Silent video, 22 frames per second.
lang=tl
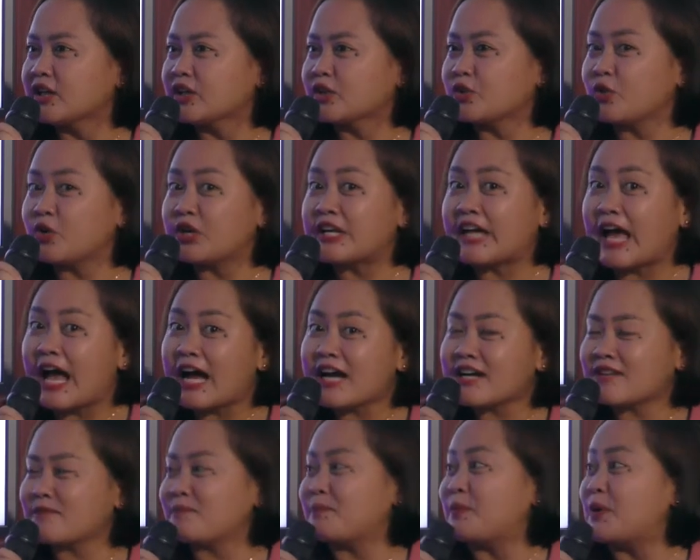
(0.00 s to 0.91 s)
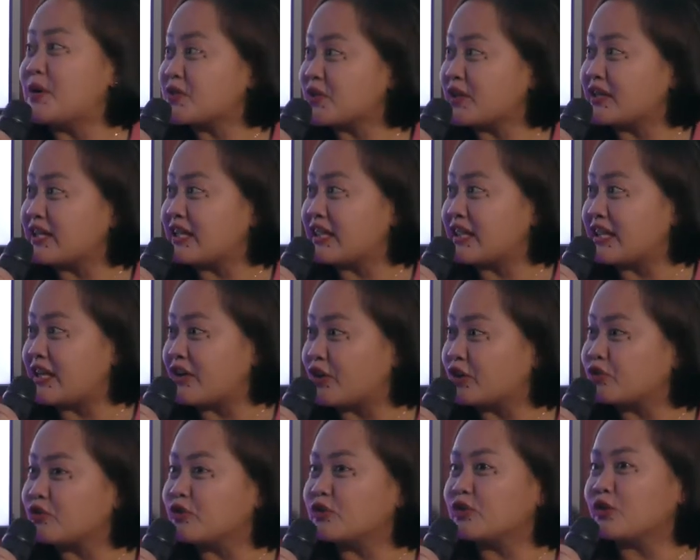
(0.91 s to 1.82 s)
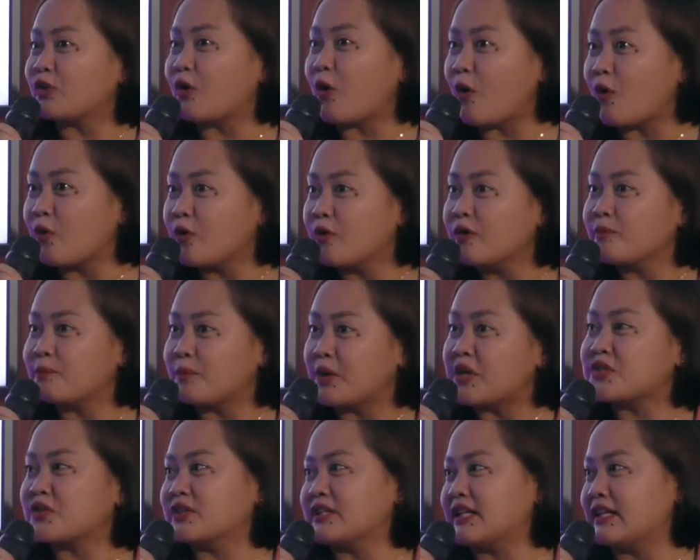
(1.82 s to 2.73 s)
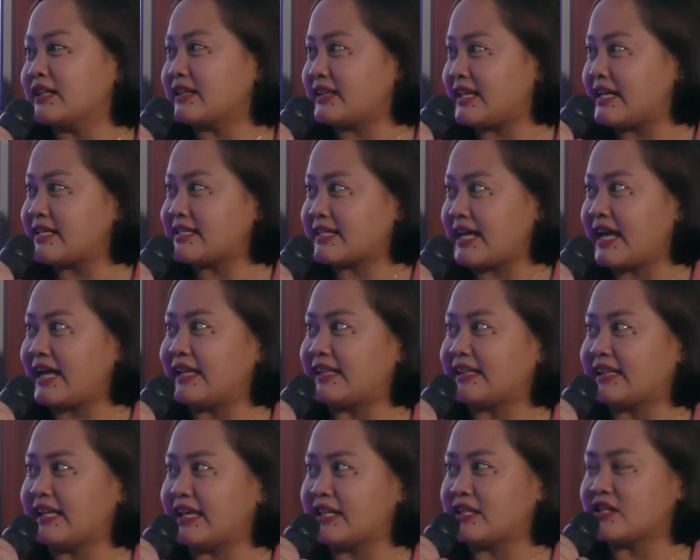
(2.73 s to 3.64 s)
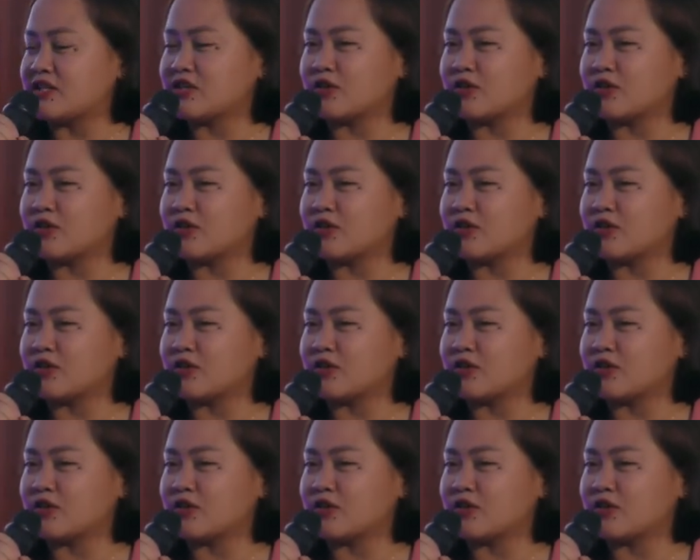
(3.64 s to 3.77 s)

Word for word: to react personally or to throw personal things sa atin.